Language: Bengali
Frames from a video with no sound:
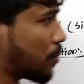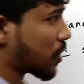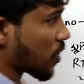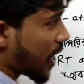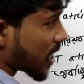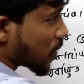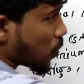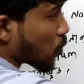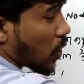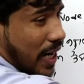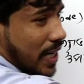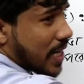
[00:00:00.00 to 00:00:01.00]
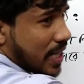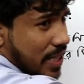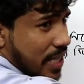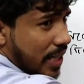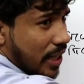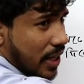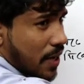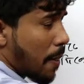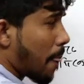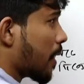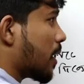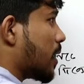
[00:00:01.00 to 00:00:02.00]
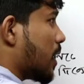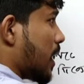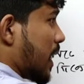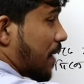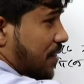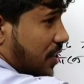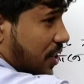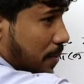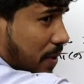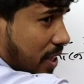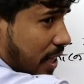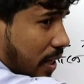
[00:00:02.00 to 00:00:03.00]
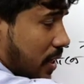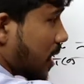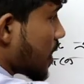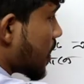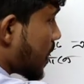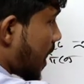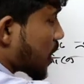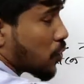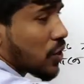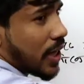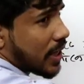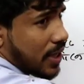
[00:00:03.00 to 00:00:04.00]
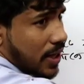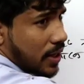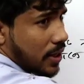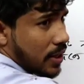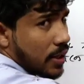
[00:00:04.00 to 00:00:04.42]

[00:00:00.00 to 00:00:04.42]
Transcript: দেবো তাহলে নোট কাকে কাকে সিগনাল দেয় লেফট এট্রিয়ামকে সিগনাল দেয় নোট কাকে দেয়